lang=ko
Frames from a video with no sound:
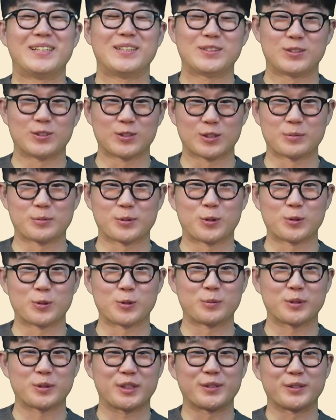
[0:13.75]
중등부
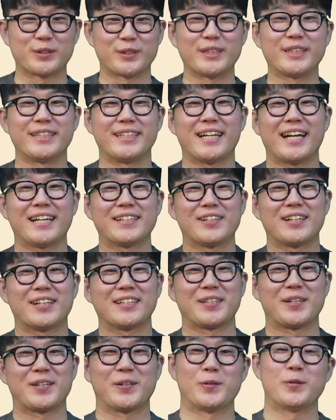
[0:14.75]
고등부 친구들
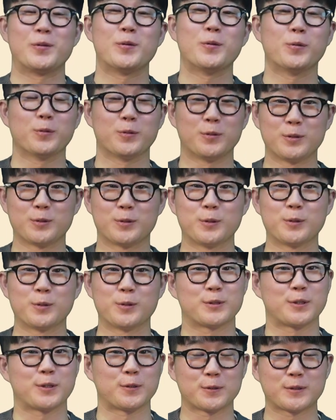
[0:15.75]
안녕하세요
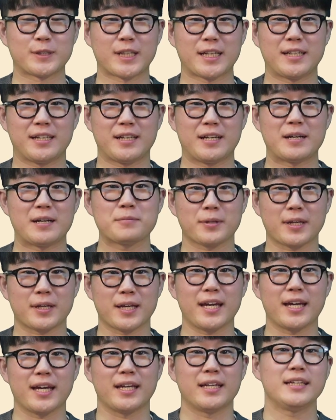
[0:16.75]
오늘도 전도사님과
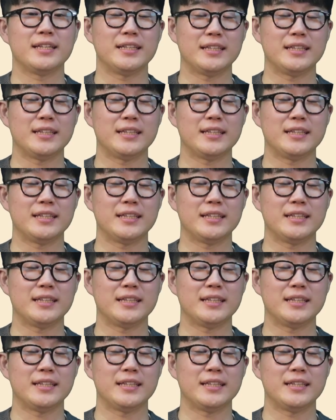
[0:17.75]
함께